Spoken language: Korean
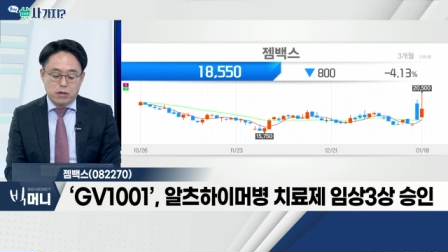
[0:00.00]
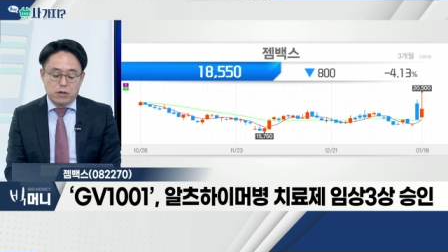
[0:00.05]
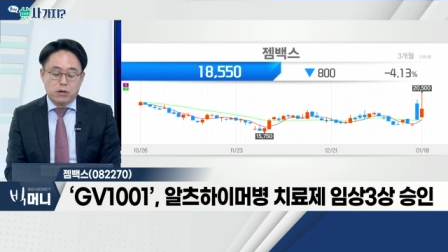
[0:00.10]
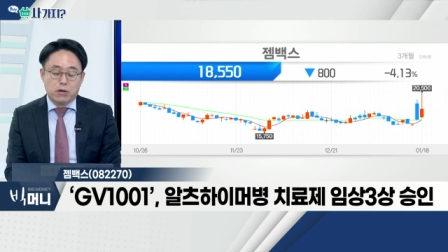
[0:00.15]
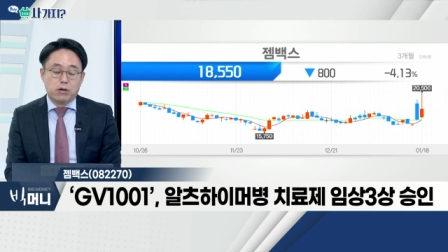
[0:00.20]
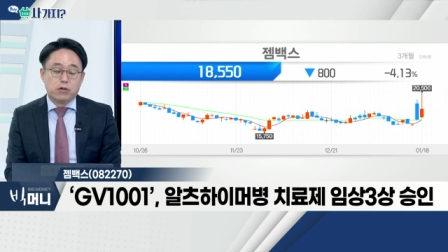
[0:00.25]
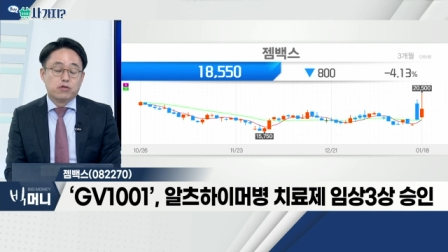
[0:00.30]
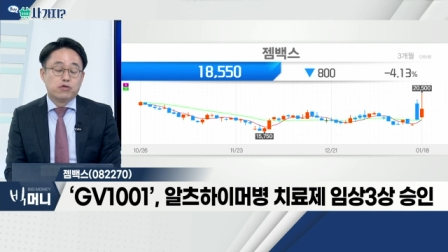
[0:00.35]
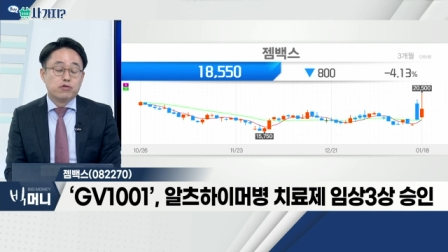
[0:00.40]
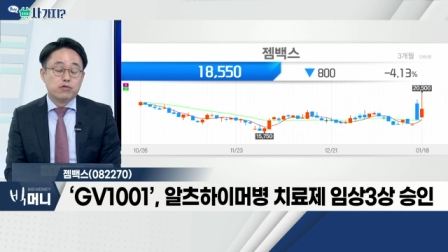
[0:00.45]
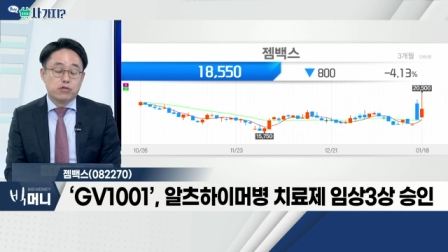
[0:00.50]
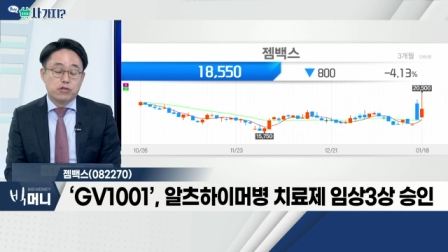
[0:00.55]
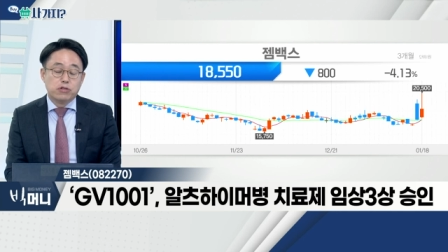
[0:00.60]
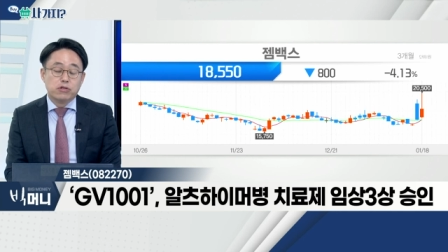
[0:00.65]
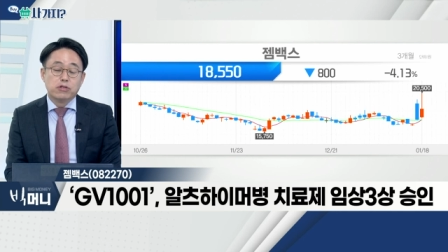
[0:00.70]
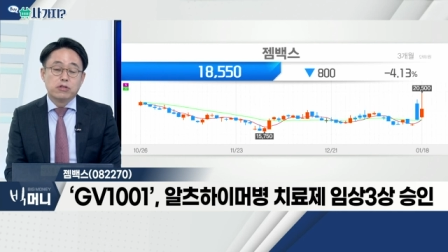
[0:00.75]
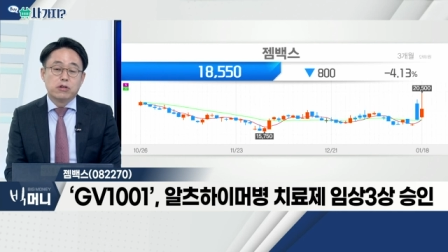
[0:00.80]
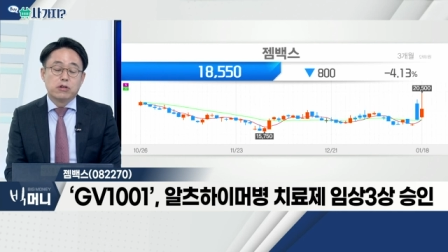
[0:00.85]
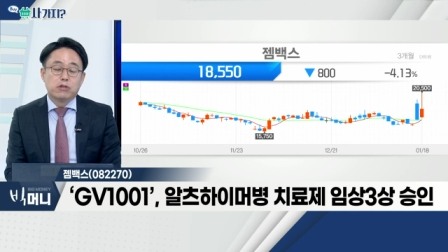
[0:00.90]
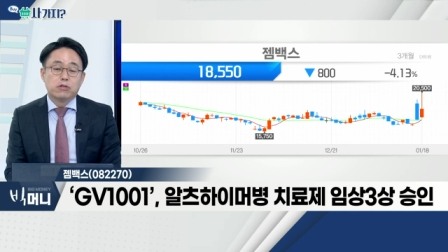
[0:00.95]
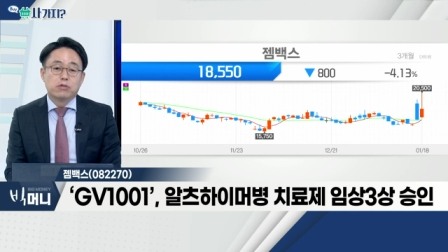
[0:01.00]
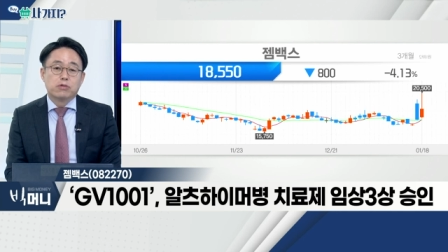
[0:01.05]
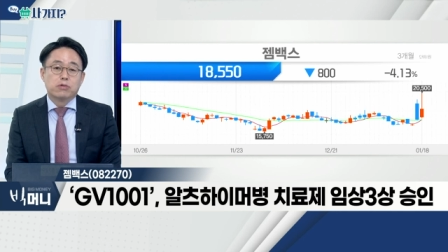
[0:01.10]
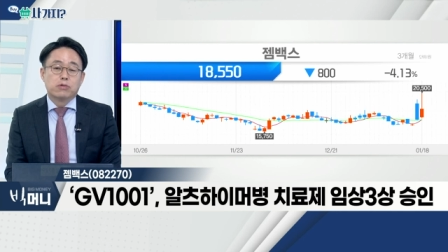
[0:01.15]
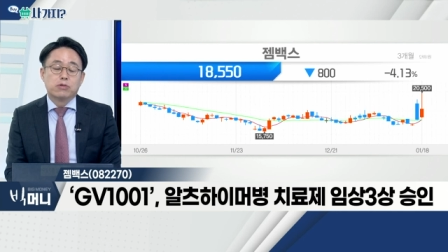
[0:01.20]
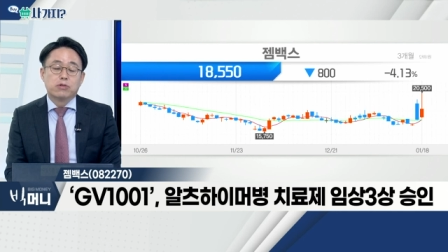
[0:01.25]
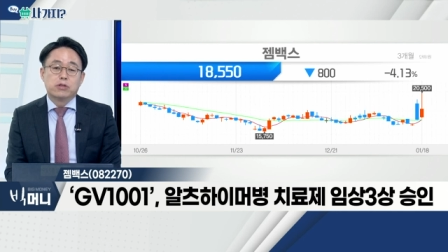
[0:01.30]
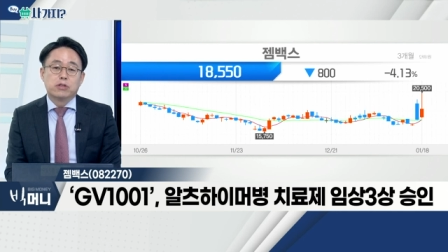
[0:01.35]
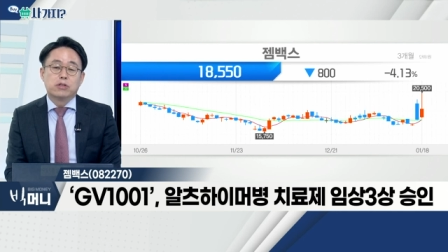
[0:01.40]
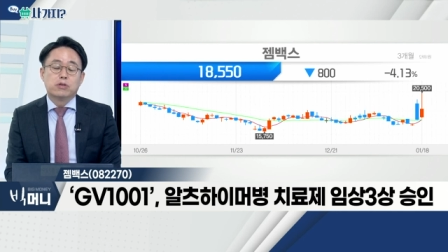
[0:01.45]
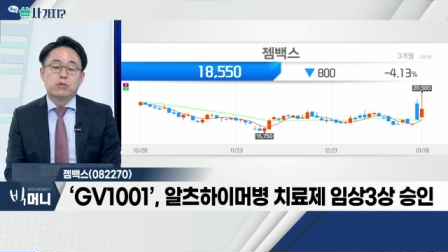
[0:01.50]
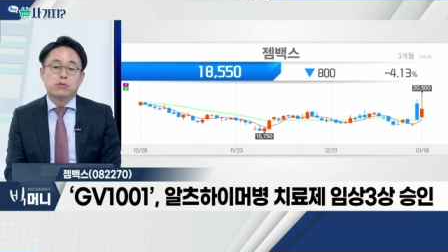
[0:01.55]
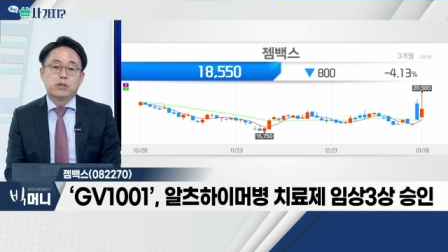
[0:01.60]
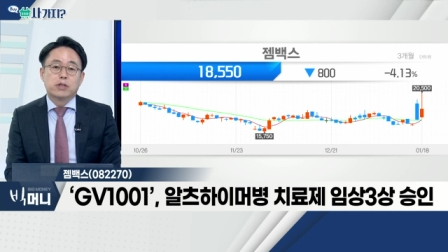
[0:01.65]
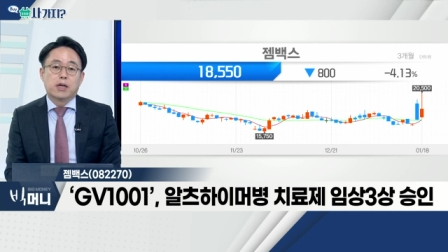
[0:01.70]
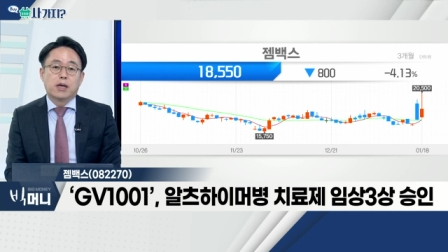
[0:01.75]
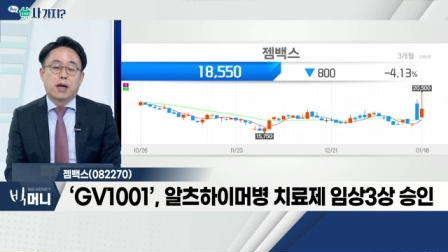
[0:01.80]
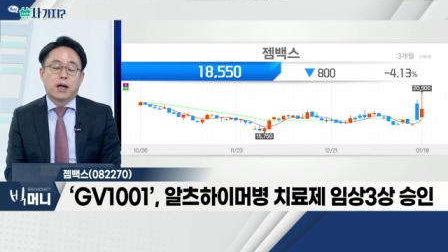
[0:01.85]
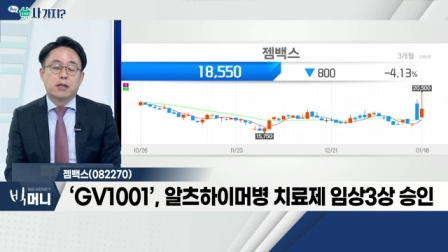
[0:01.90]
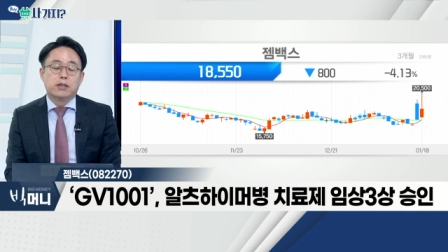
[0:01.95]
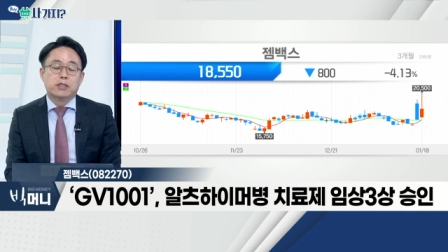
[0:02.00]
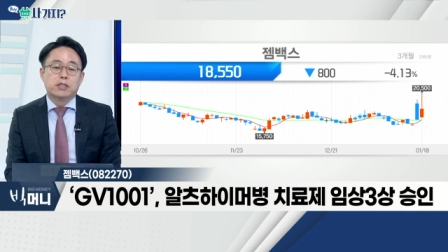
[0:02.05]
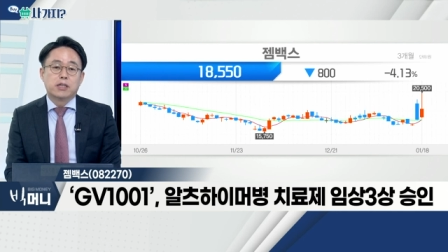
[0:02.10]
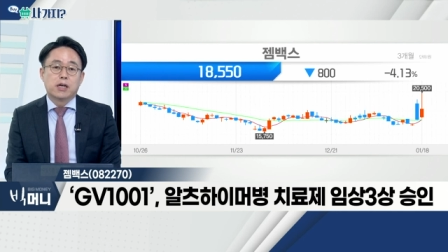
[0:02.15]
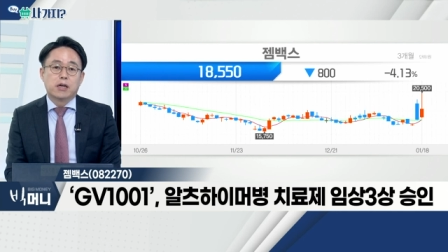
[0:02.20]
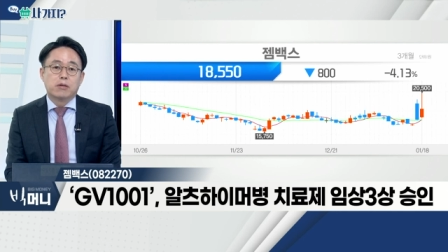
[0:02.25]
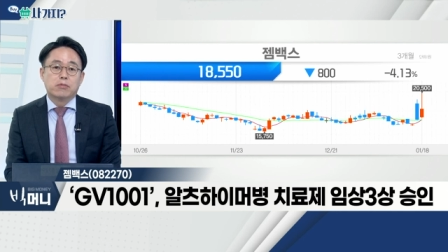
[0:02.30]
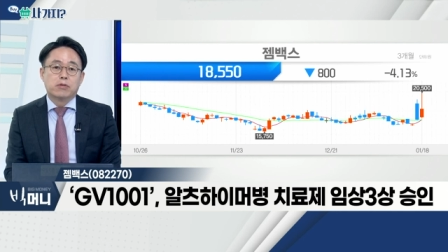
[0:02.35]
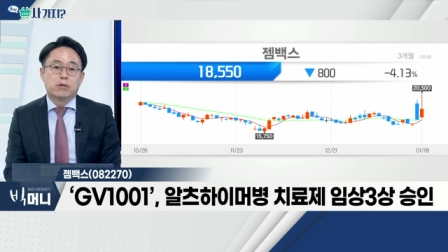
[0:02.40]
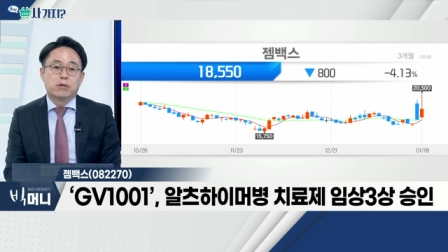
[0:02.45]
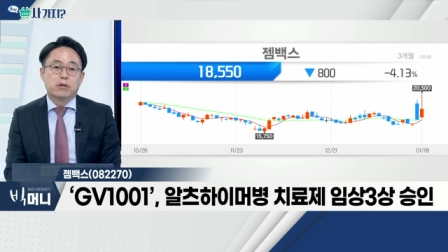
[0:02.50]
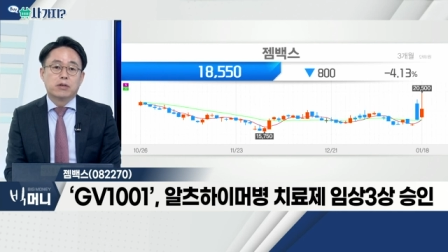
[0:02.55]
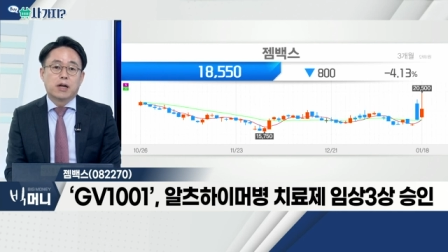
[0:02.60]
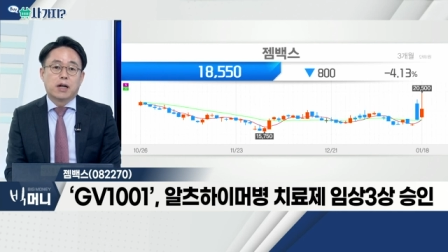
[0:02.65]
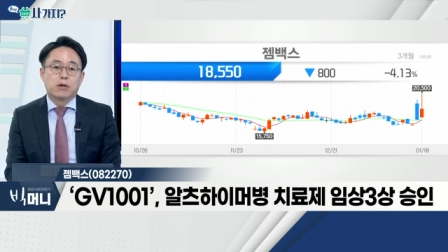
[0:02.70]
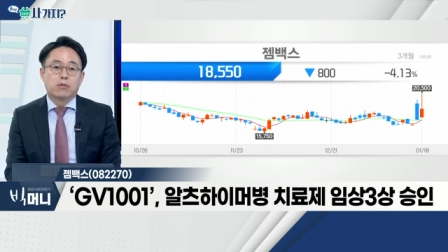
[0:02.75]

어, 중증 정도 치료제 알츠하이머를